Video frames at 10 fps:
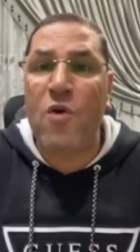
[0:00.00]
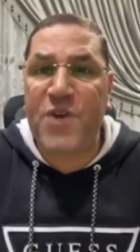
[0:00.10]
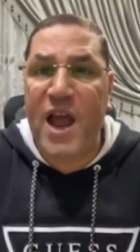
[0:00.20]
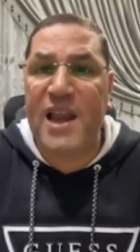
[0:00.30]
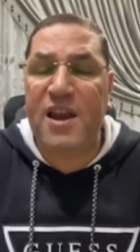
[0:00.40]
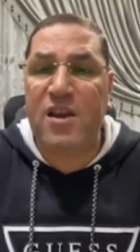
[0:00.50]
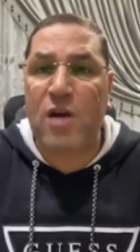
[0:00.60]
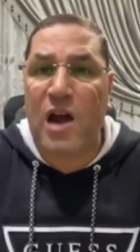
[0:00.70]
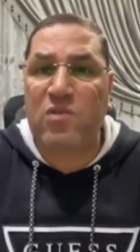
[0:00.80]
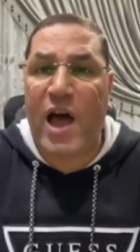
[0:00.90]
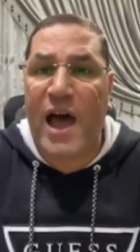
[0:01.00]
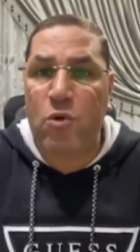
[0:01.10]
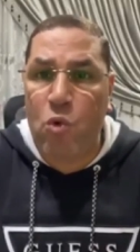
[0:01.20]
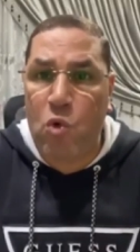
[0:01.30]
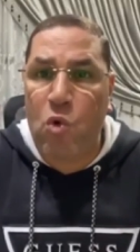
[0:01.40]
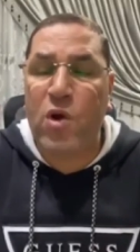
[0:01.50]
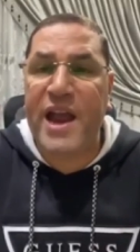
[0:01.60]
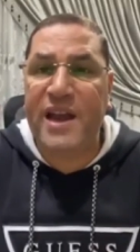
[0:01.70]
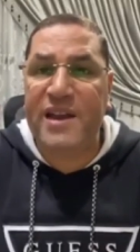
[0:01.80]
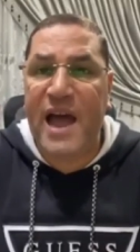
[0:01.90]
وفعلا النهارده قالوا له
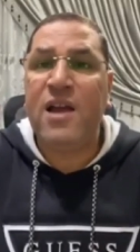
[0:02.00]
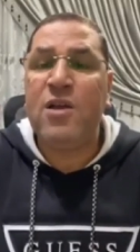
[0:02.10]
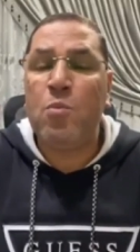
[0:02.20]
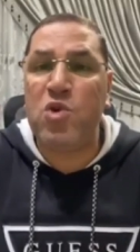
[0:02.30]
احنا